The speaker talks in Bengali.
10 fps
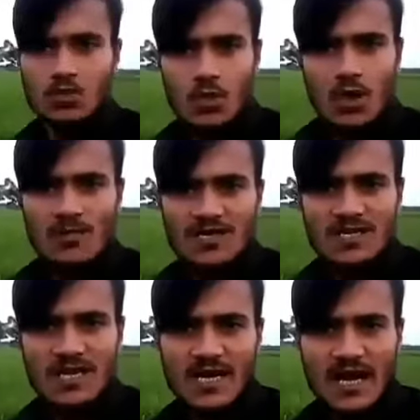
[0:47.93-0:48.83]
তো আমরা
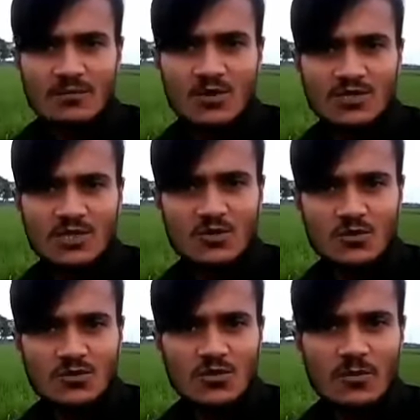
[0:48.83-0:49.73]
যারা গ্রামগঞ্জে
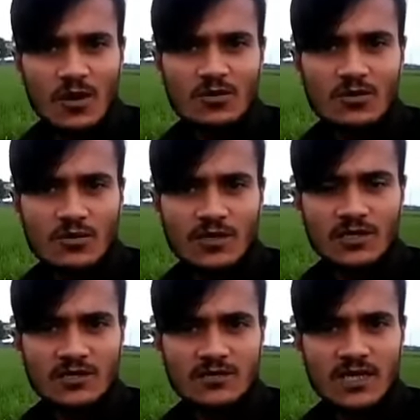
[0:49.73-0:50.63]
কবুতর পালন করি
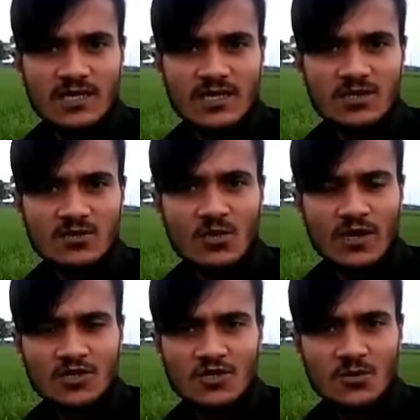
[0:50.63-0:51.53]
তাদের কিন্তু
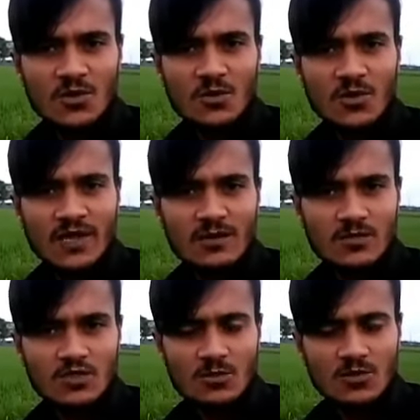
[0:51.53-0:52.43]
অনেক সময় অনেক
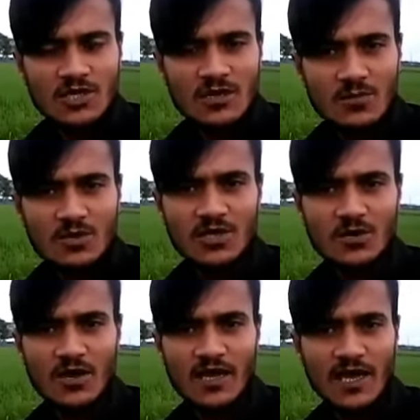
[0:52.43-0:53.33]
সমস্যায় পড়তে
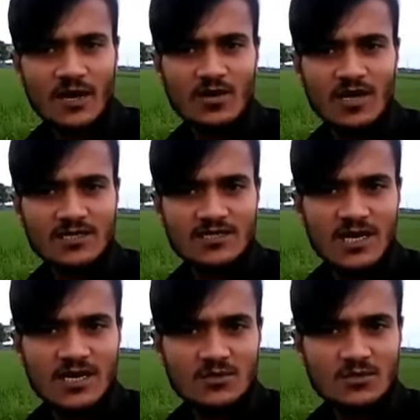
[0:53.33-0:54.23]
হয় কেননা যা
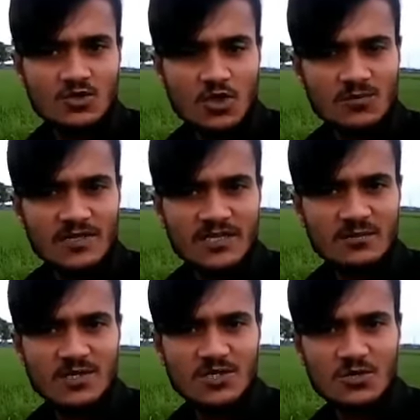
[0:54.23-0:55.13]
সবচাইতে
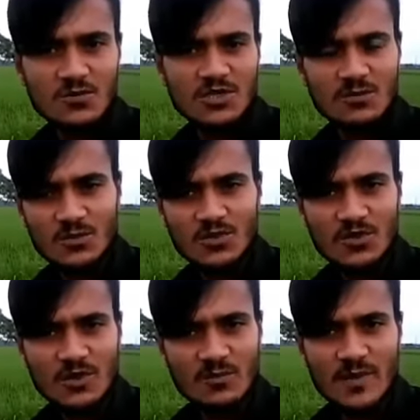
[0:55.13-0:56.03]
বেশি সমস্যায় পড়তে
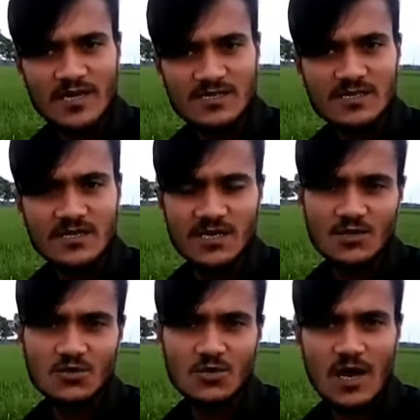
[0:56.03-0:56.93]
হয় মেডিসিন নিয়ে
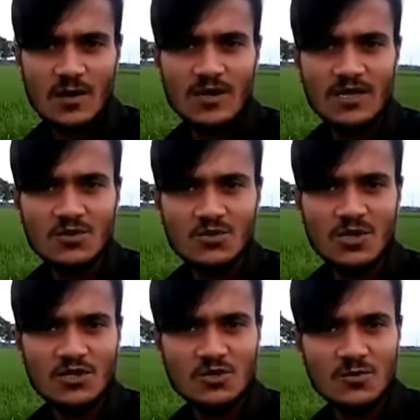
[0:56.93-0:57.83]
তো আমরা কিন্তু
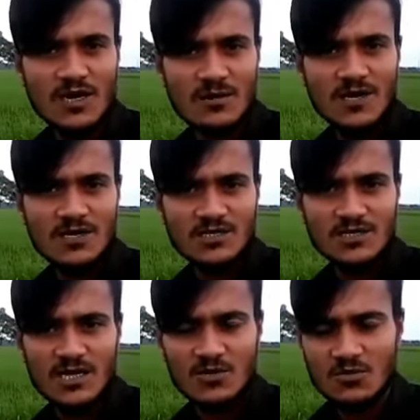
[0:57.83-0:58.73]
অনেক সময় গ্রামগঞ্জে
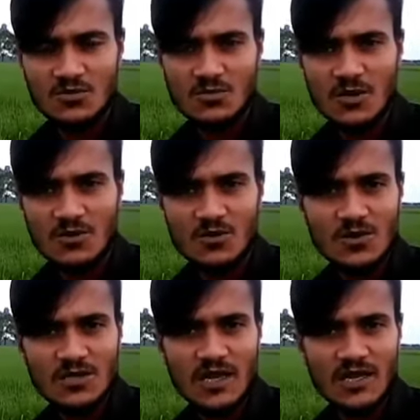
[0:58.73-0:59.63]
যারা কবুতর পালন
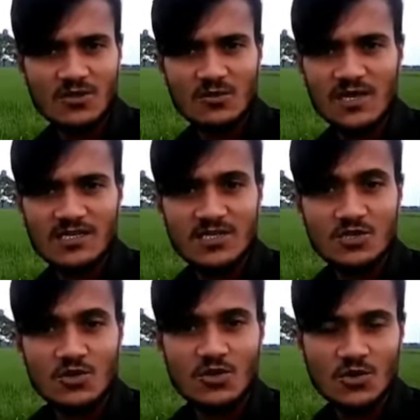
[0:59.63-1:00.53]
করি তারা কিন্তু মেডিসিন
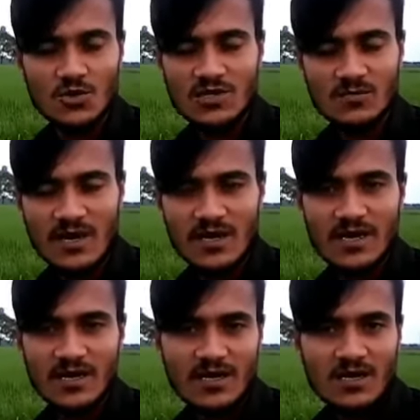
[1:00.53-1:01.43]
সংগ্রহ করতে পারি না